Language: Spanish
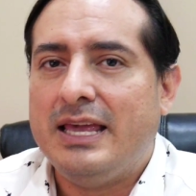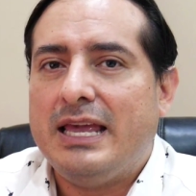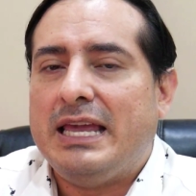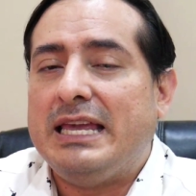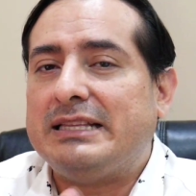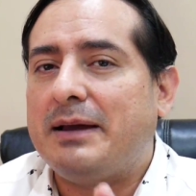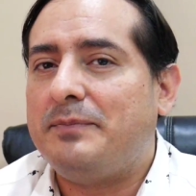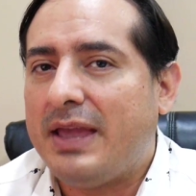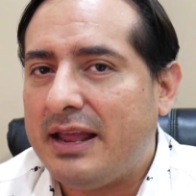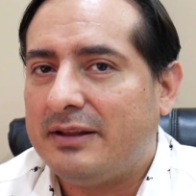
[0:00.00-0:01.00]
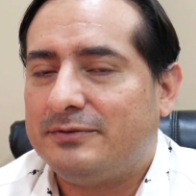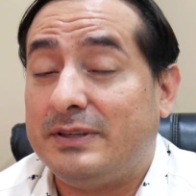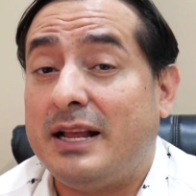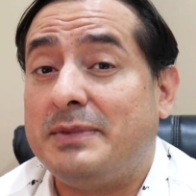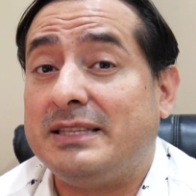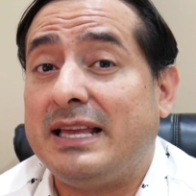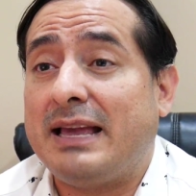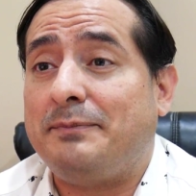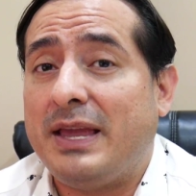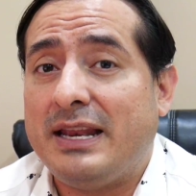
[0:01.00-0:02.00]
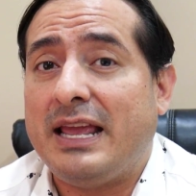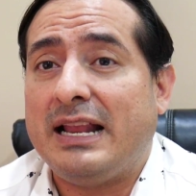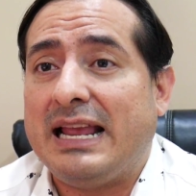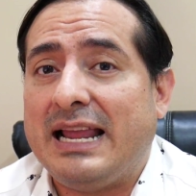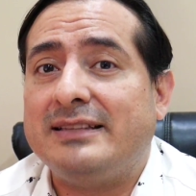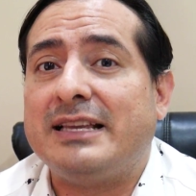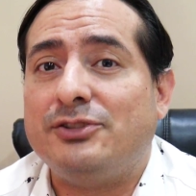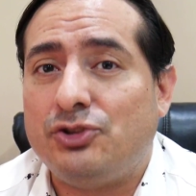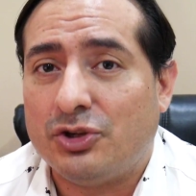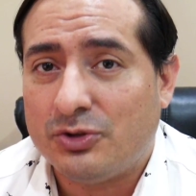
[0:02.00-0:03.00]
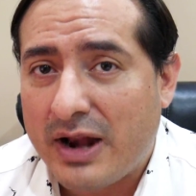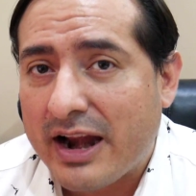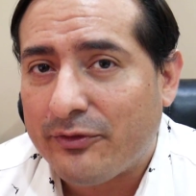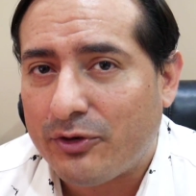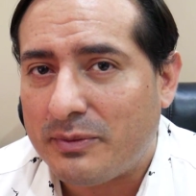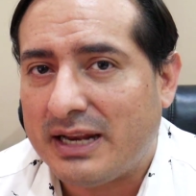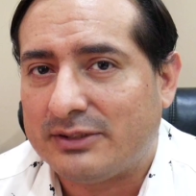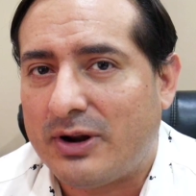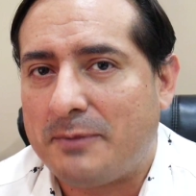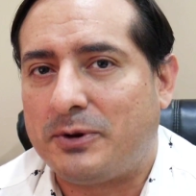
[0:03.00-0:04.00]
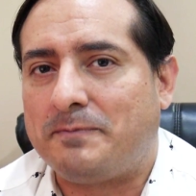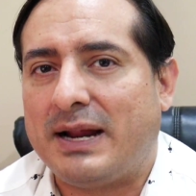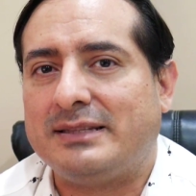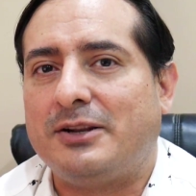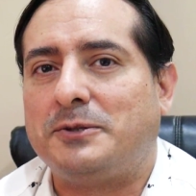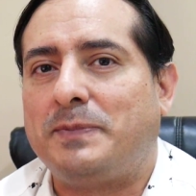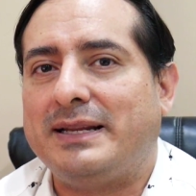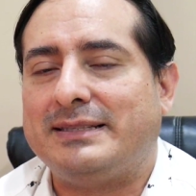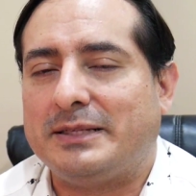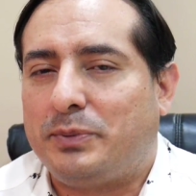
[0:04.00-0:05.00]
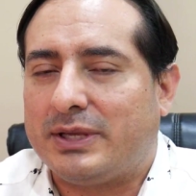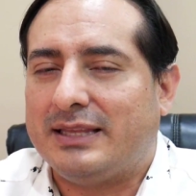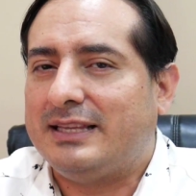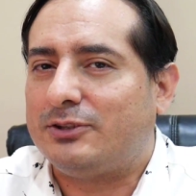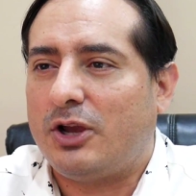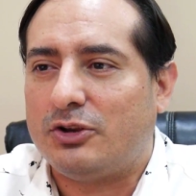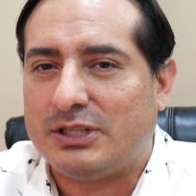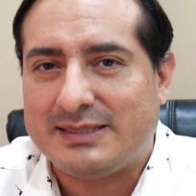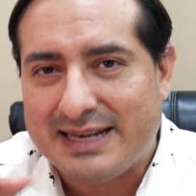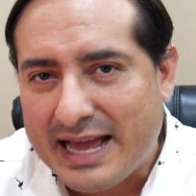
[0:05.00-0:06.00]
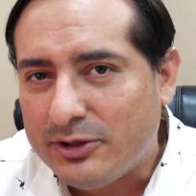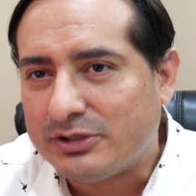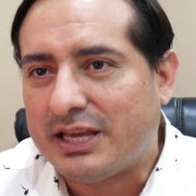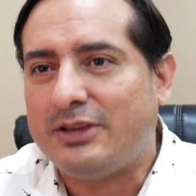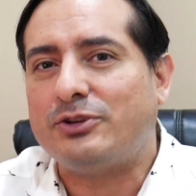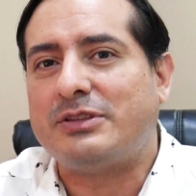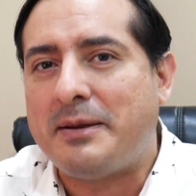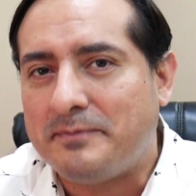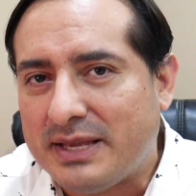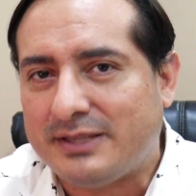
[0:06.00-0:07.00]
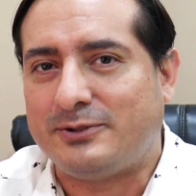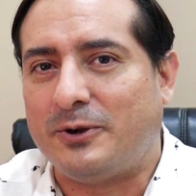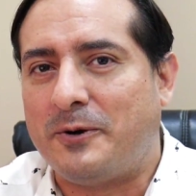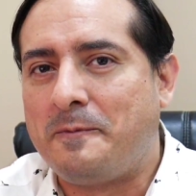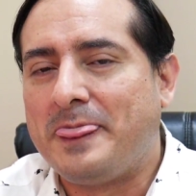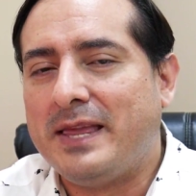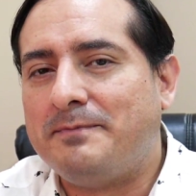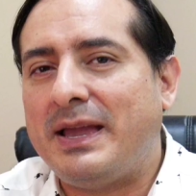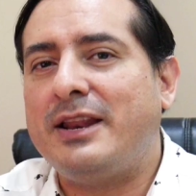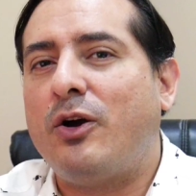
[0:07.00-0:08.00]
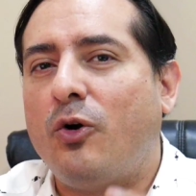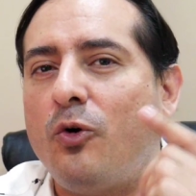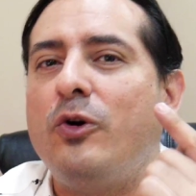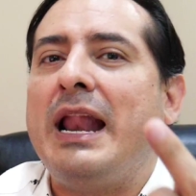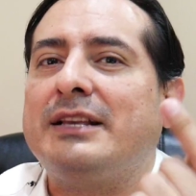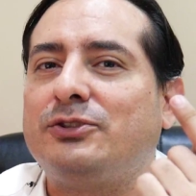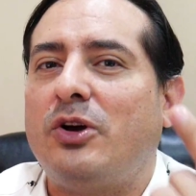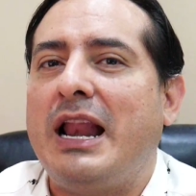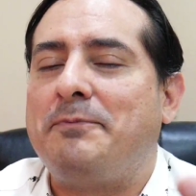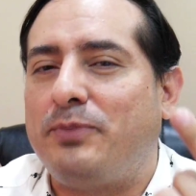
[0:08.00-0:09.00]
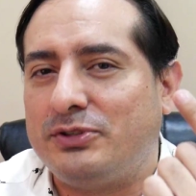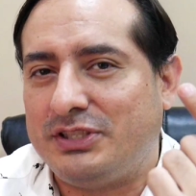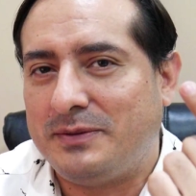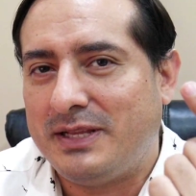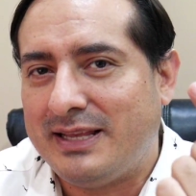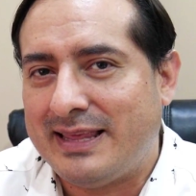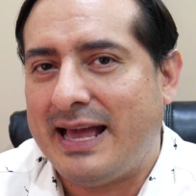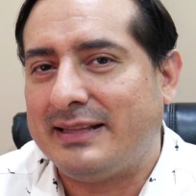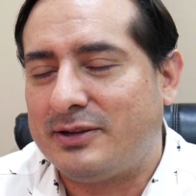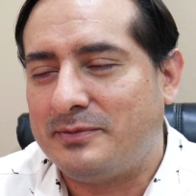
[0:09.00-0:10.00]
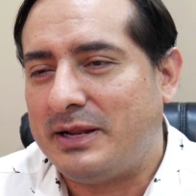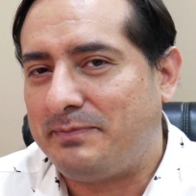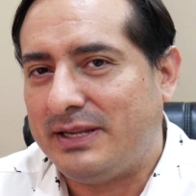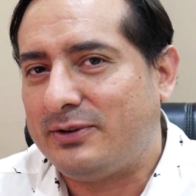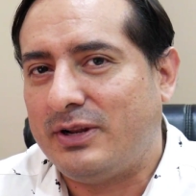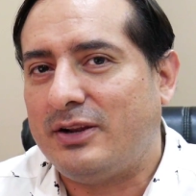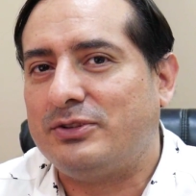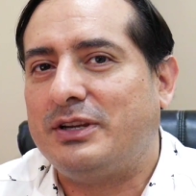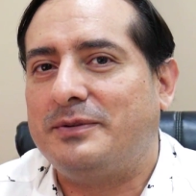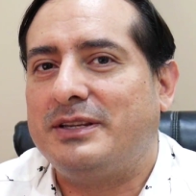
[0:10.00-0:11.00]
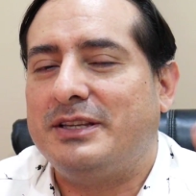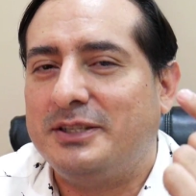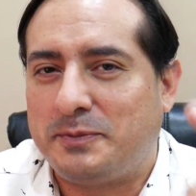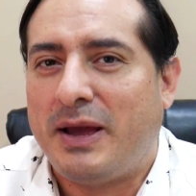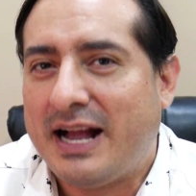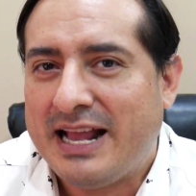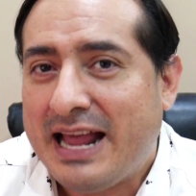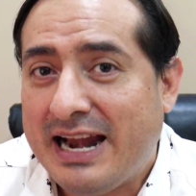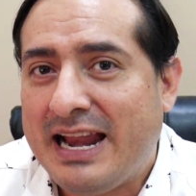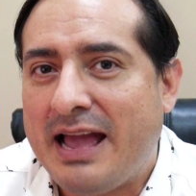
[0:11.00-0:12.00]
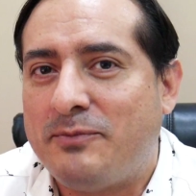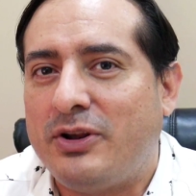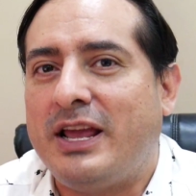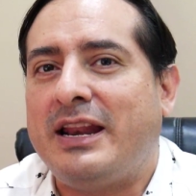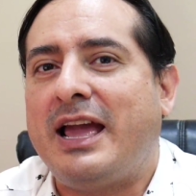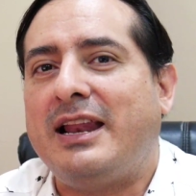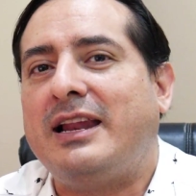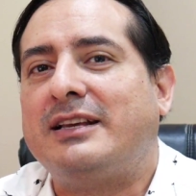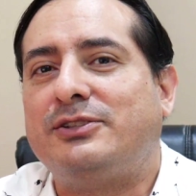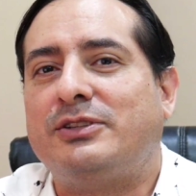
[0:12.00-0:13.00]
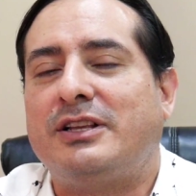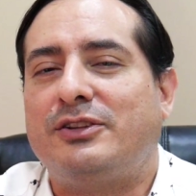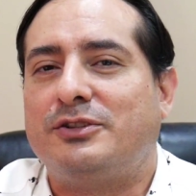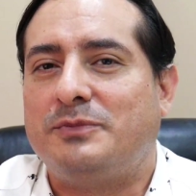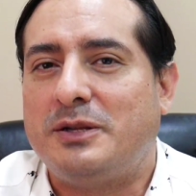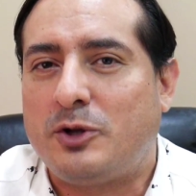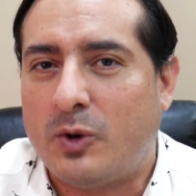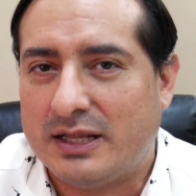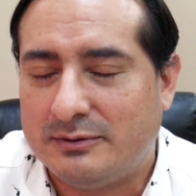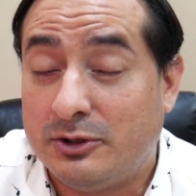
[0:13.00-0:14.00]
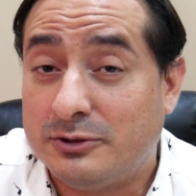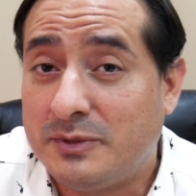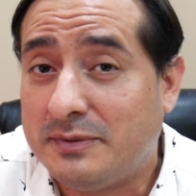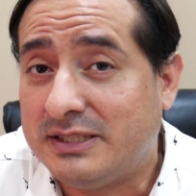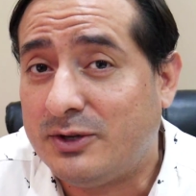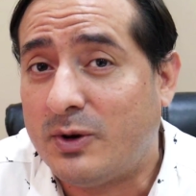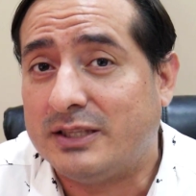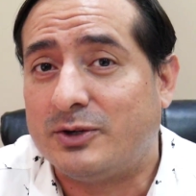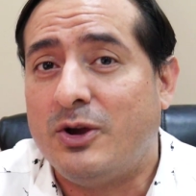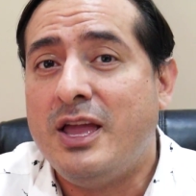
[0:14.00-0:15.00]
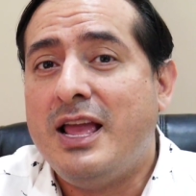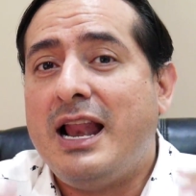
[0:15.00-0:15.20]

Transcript: Y también finalmente viene la intención de una reforma electoral por parte de los panistas, porque dentro de los escenarios que ellos han visto, ven una sola posibilidad, como la película de los aviones, para ganarle a Morena en la elección del 2024.